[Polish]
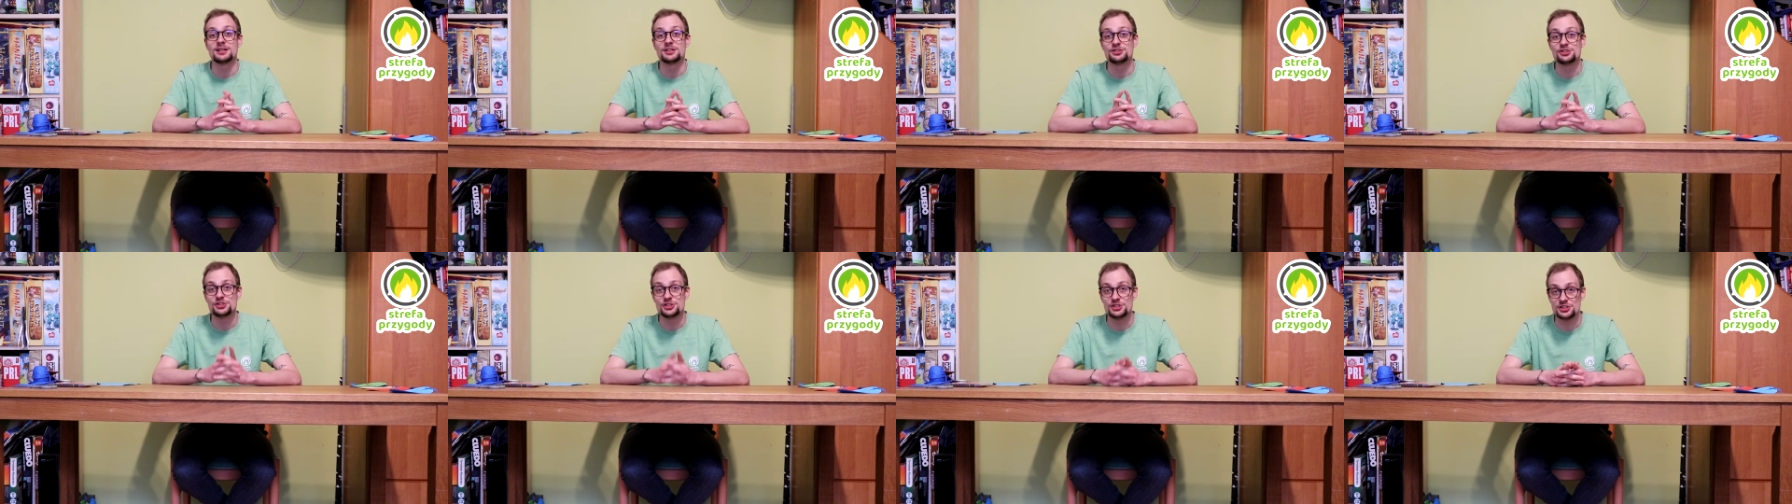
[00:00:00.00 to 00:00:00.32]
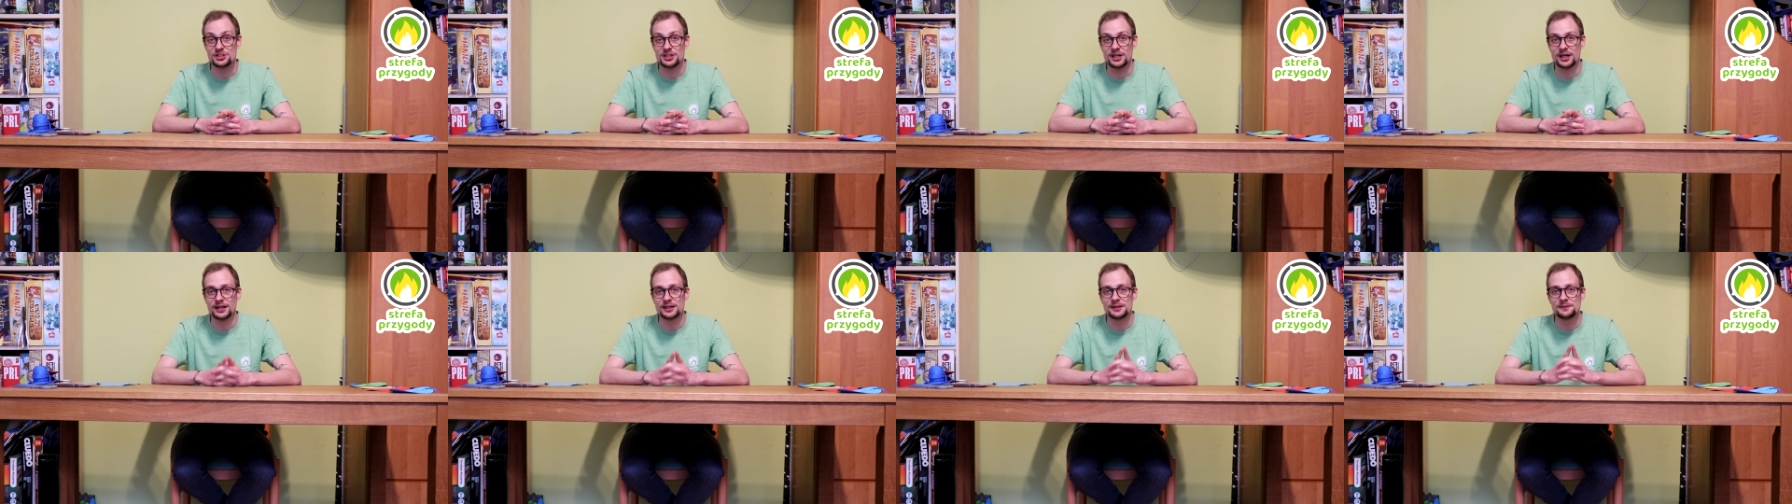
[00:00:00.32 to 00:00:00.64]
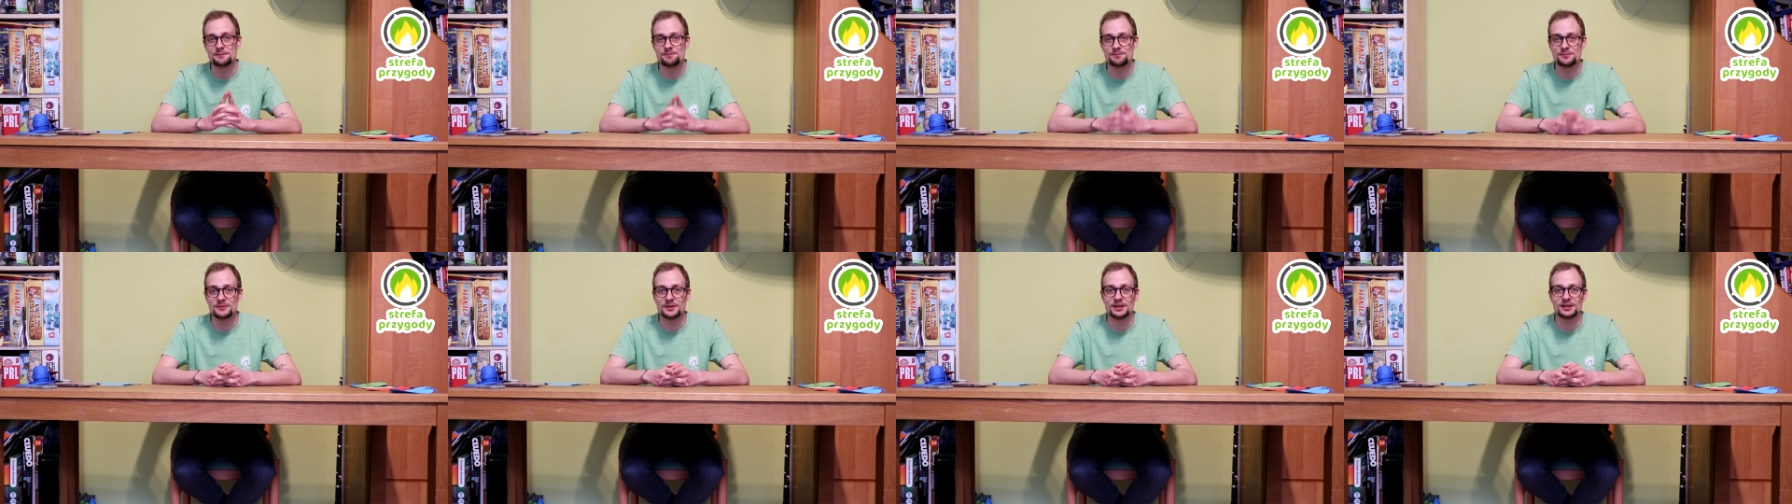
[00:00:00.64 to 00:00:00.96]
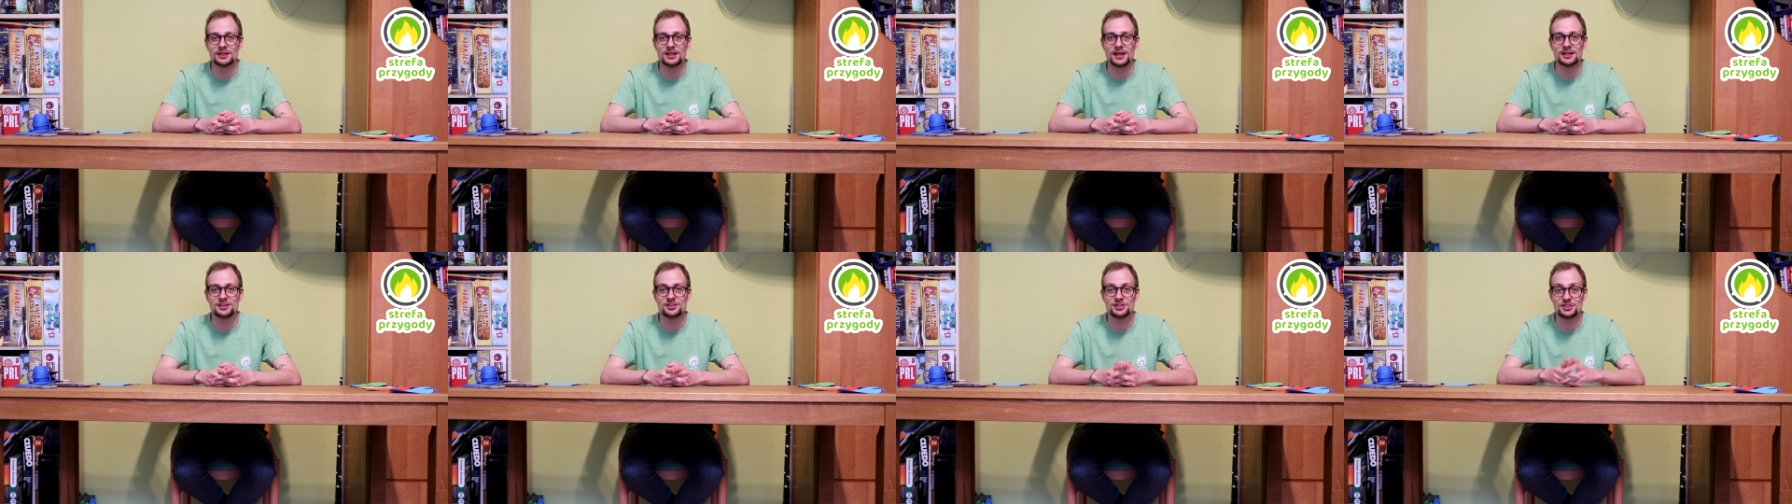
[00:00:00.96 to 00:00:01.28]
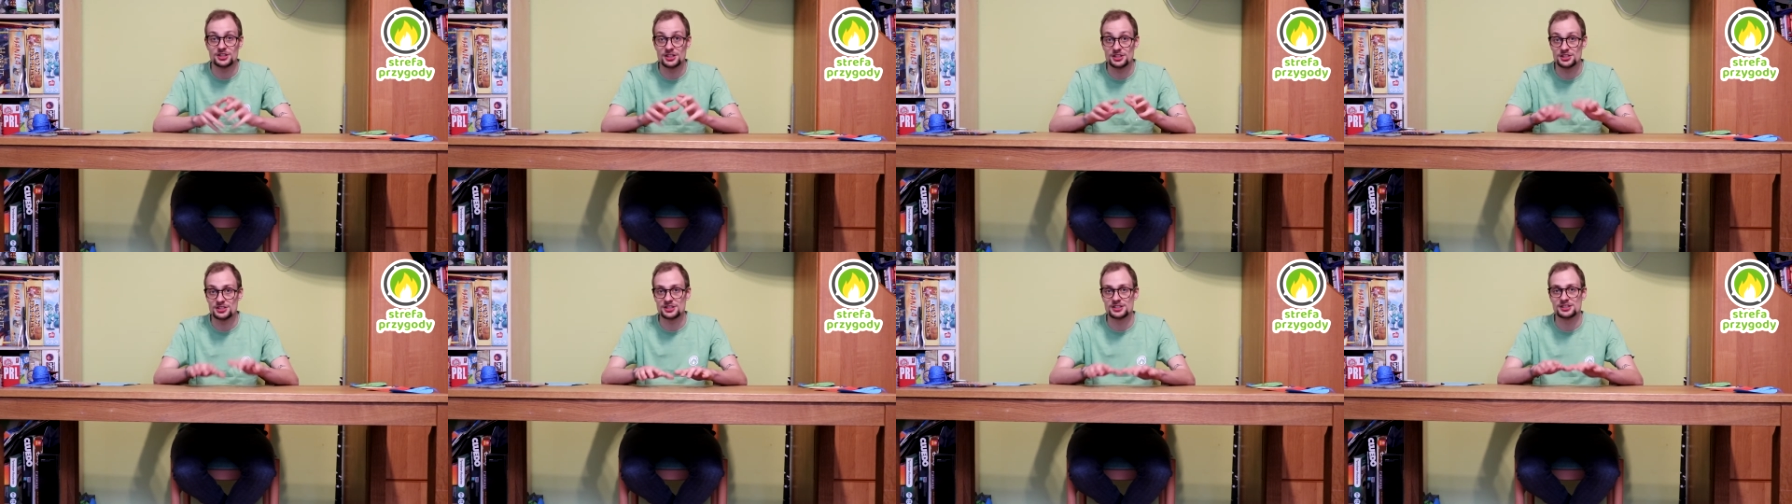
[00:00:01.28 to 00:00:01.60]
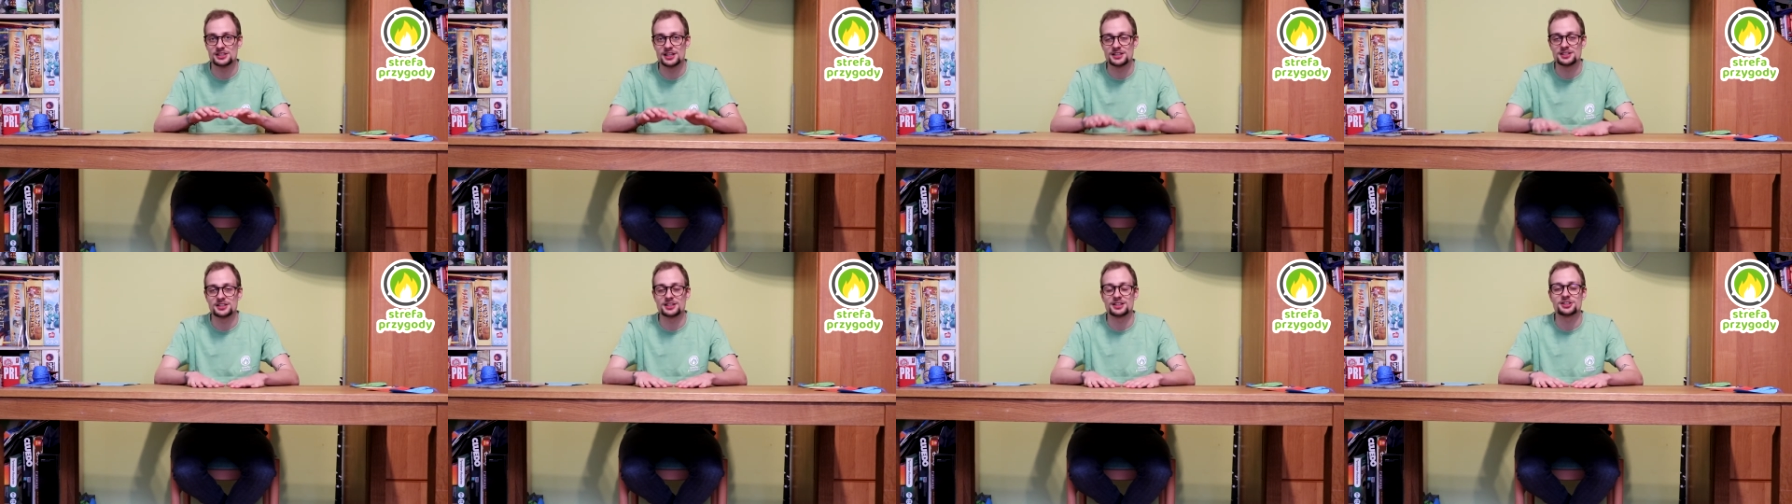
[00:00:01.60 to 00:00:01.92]
Dzisiaj, na dzisiejszych
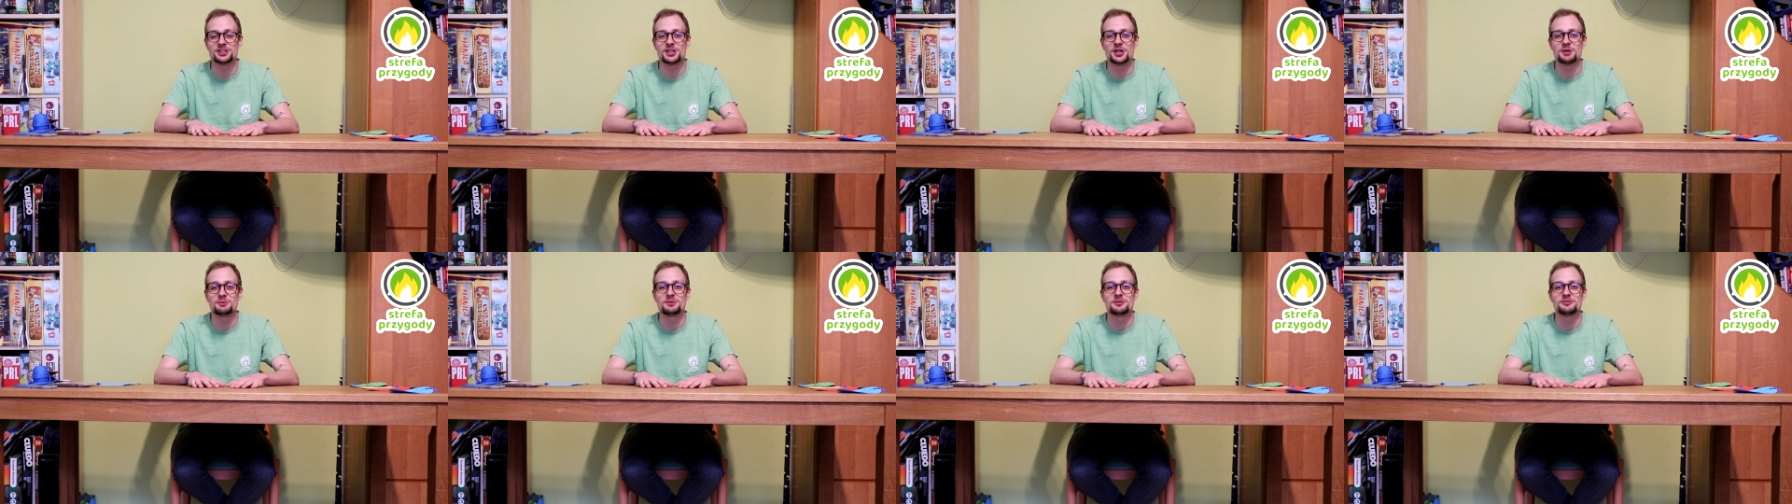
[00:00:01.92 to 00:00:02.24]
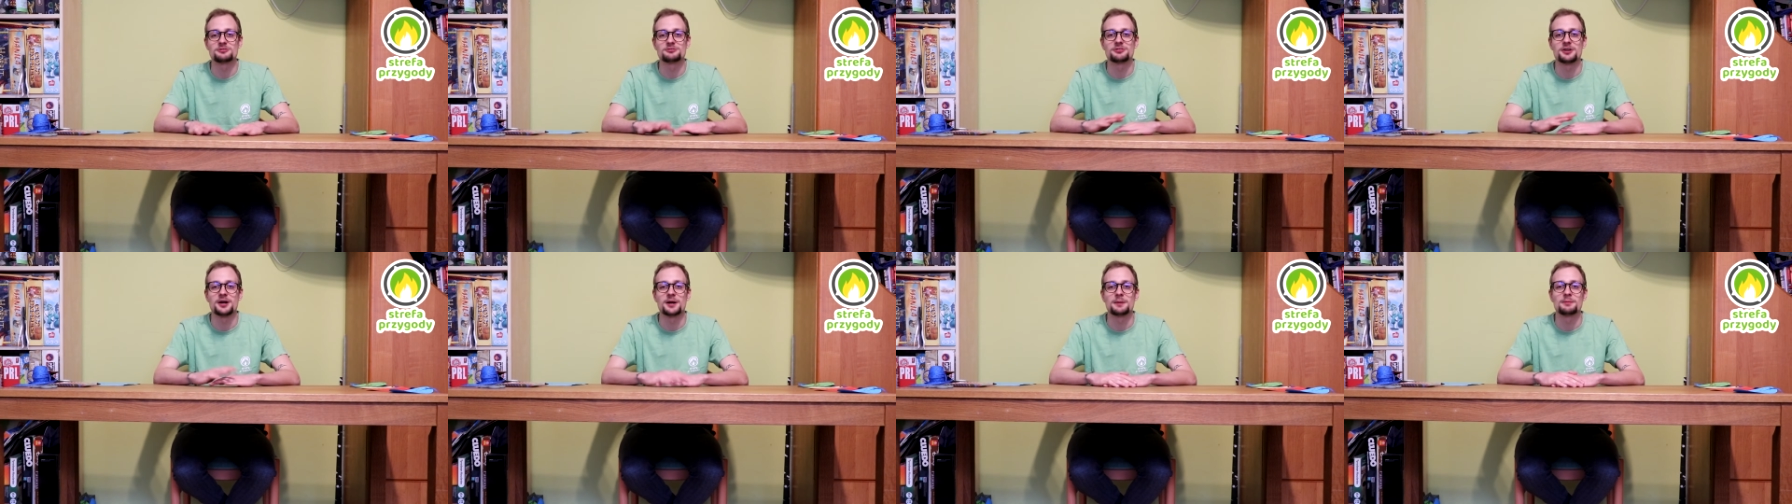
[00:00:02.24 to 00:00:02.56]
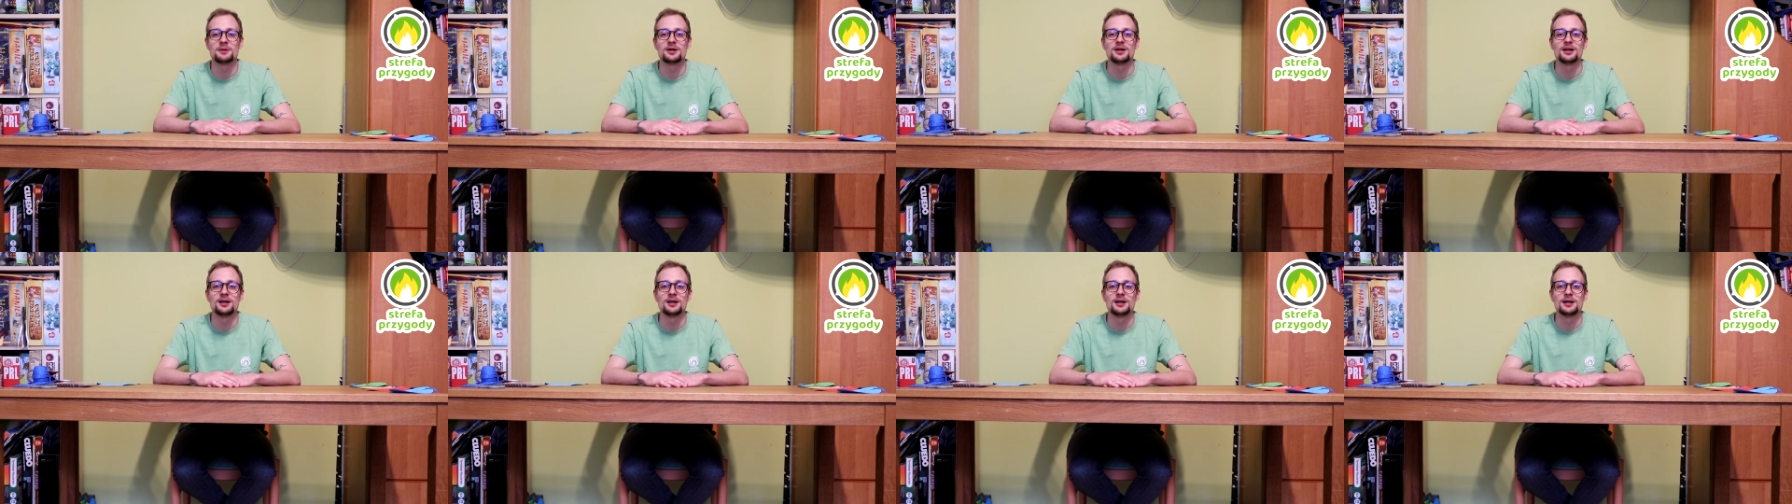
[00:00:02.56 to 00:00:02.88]
zajęciach chciałbym Wam